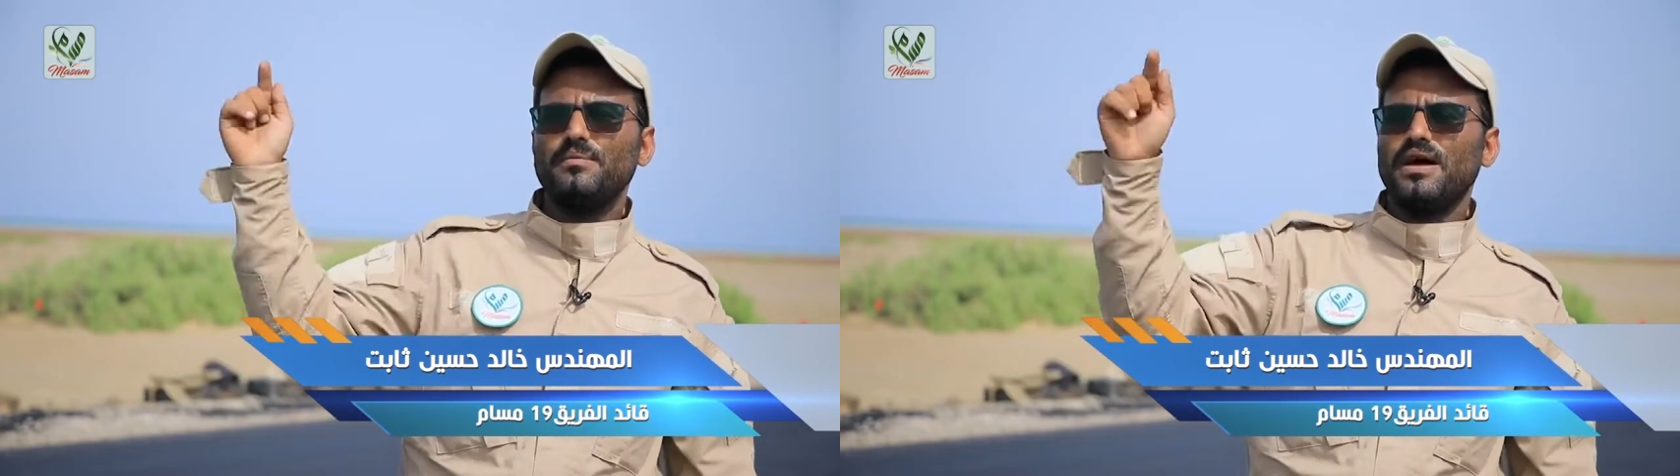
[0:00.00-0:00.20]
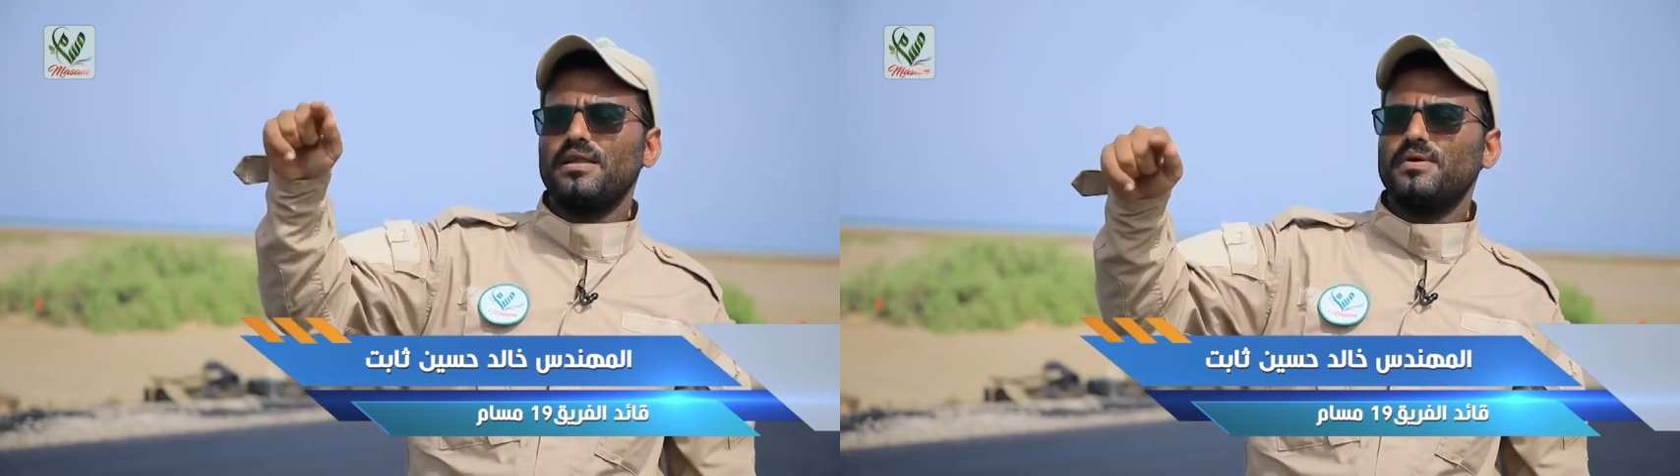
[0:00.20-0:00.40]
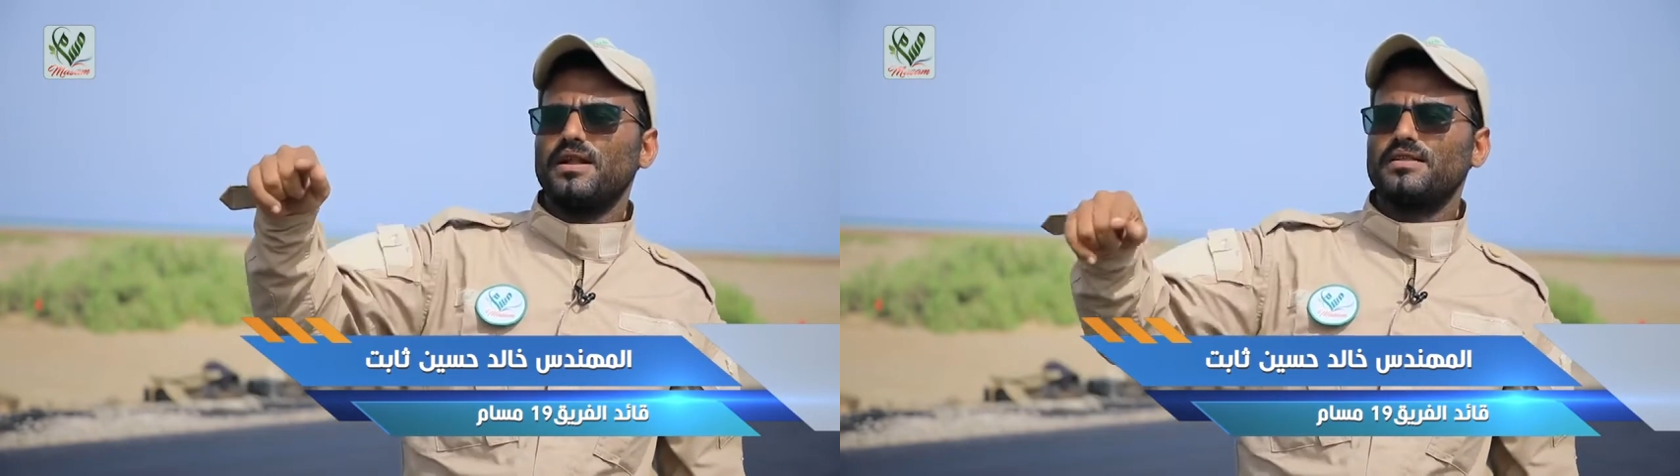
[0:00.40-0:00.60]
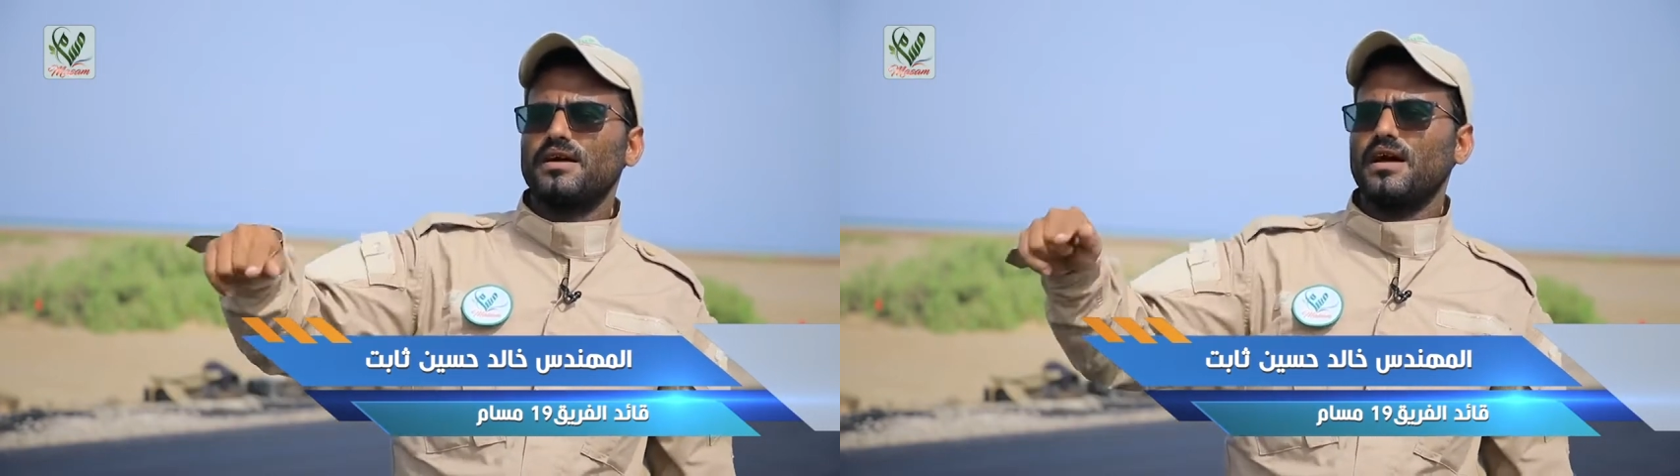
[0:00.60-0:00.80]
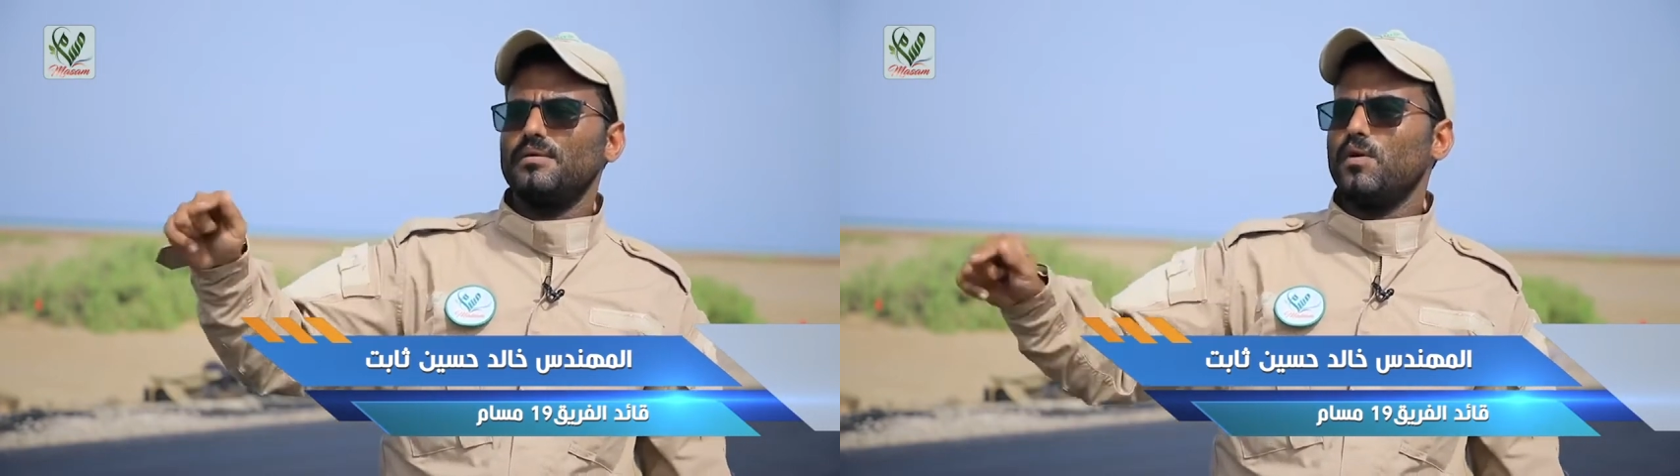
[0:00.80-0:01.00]
جميع
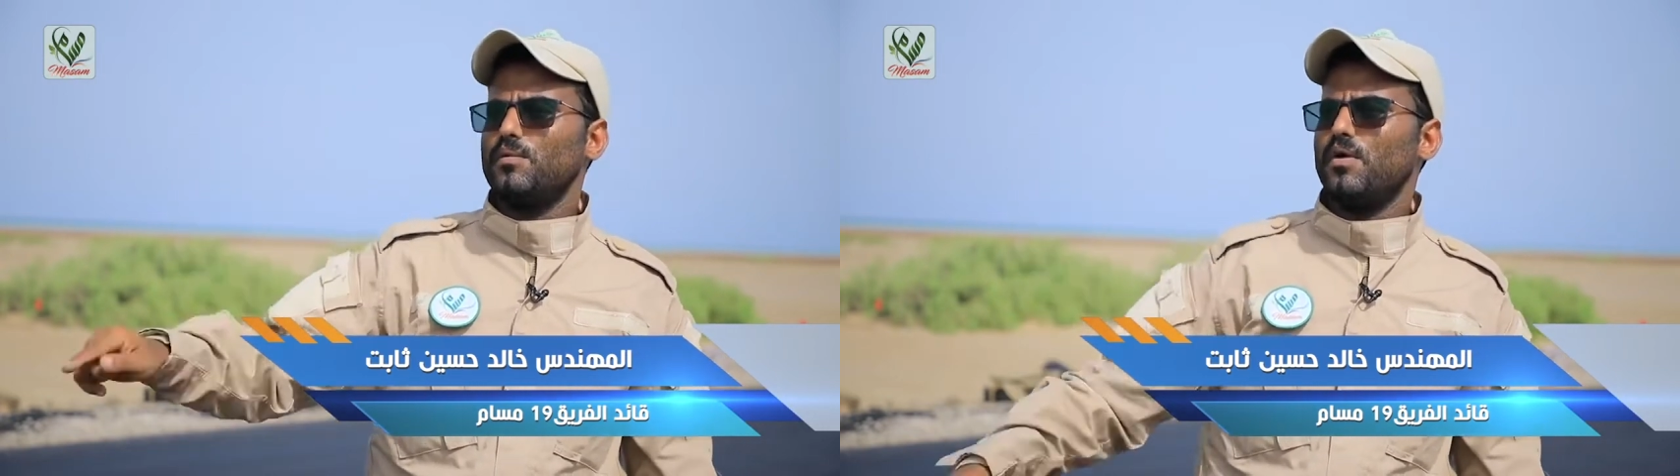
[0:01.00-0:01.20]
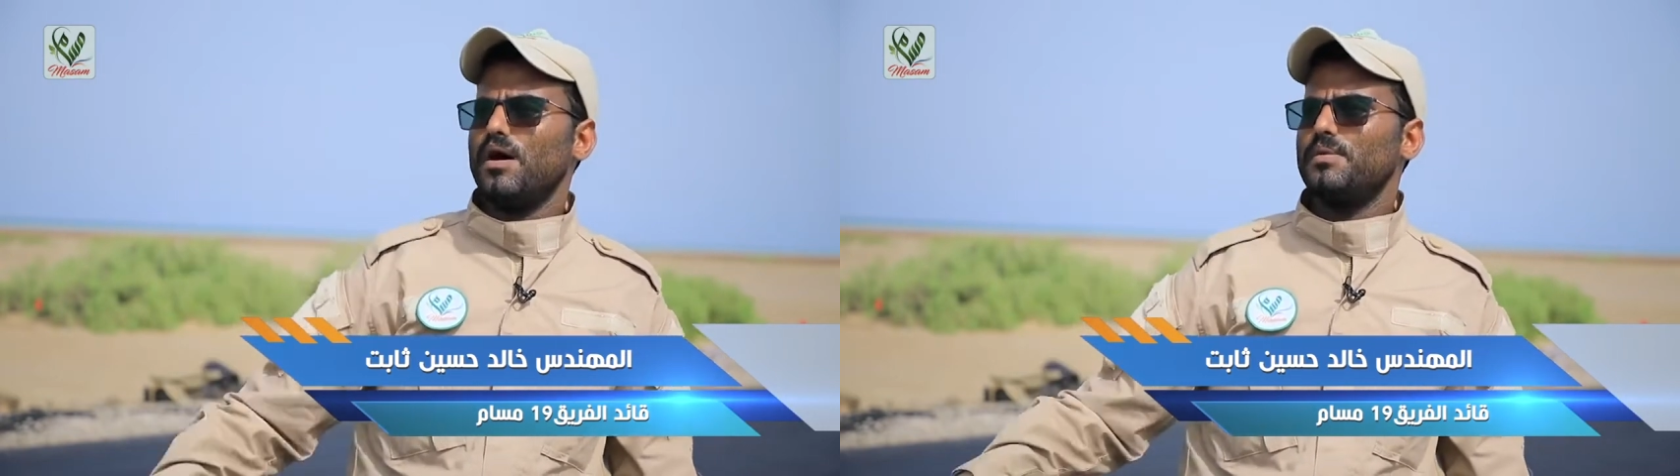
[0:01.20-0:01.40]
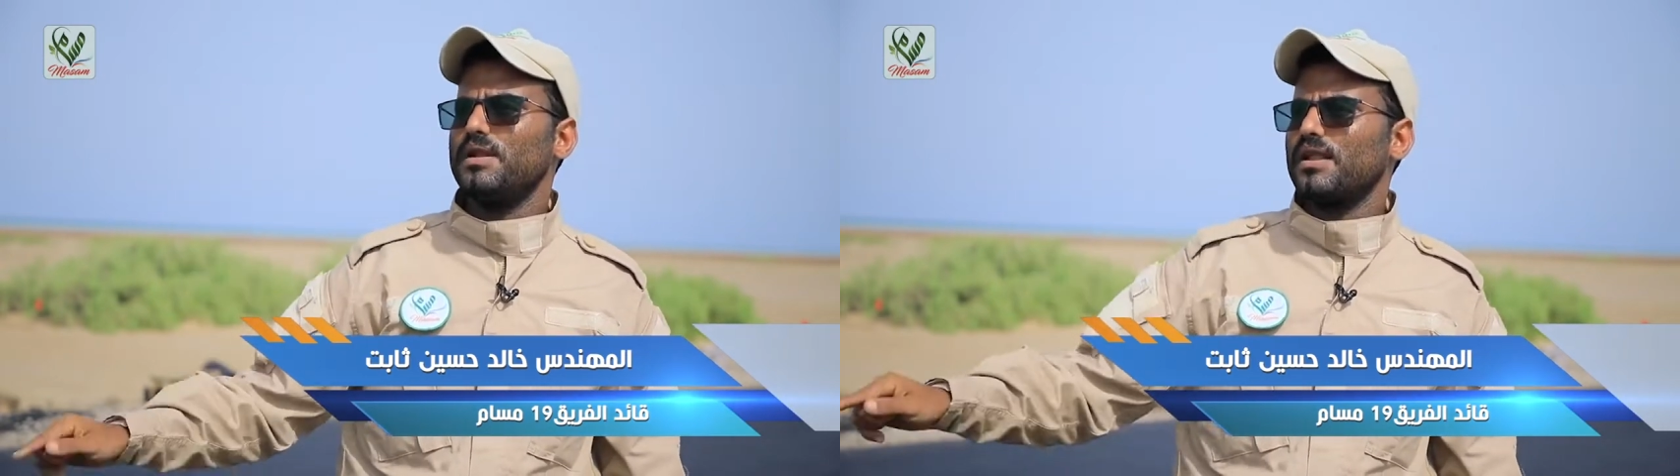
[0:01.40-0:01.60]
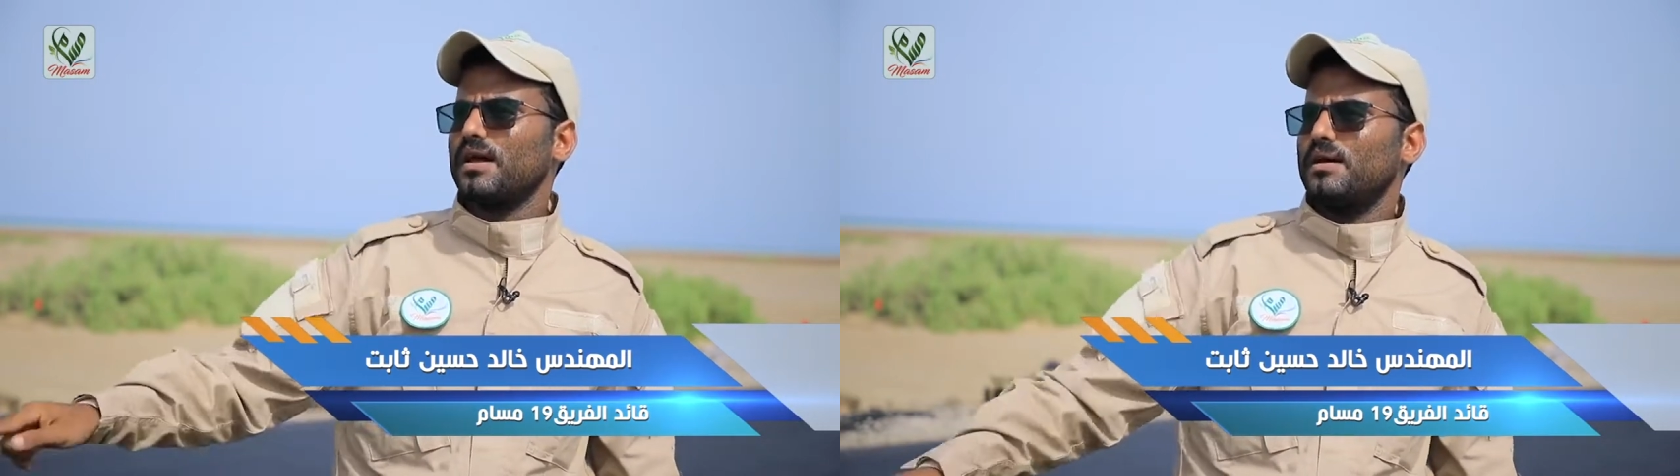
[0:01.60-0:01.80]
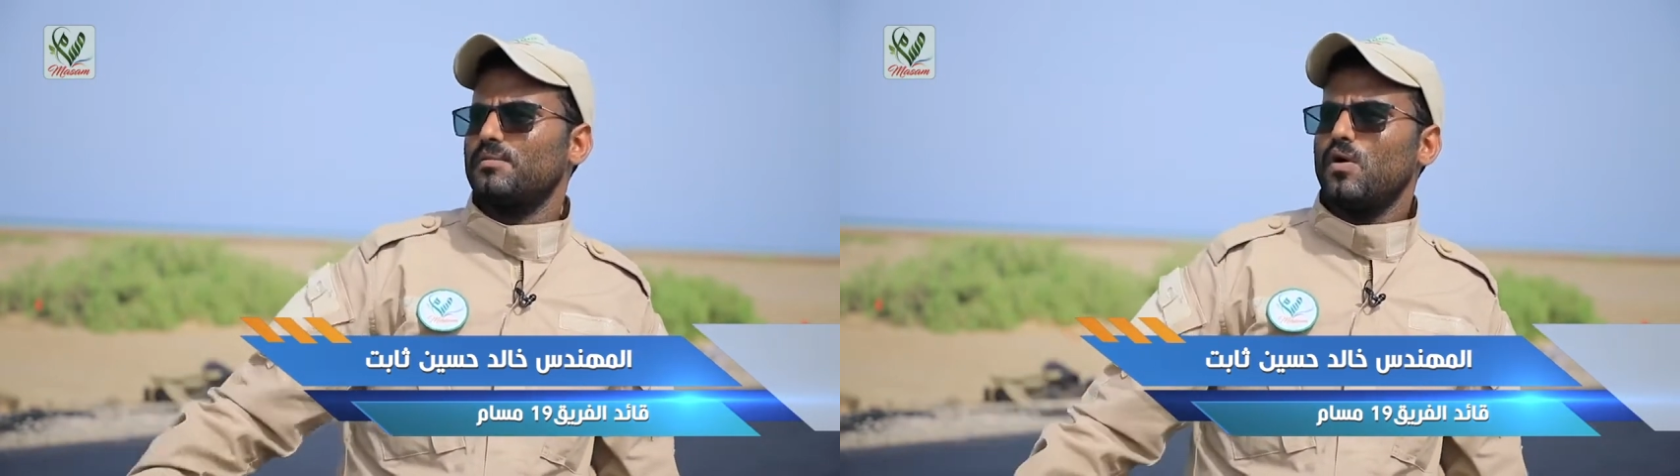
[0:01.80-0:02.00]
المناطق الموبوءه
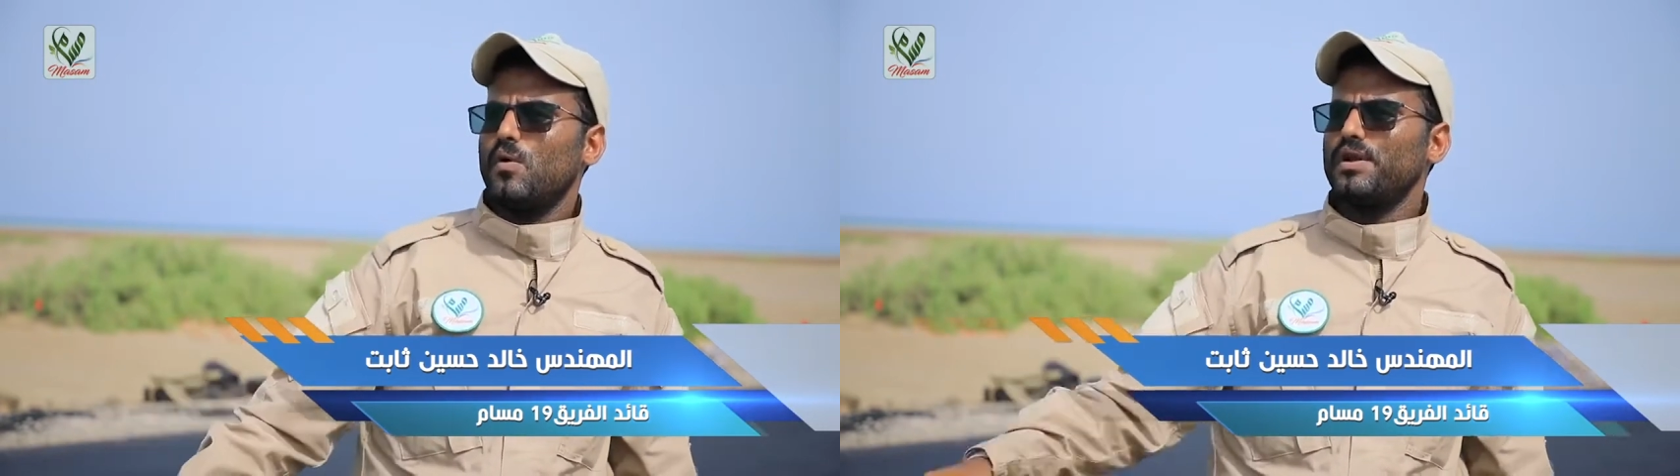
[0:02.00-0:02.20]
بالالغام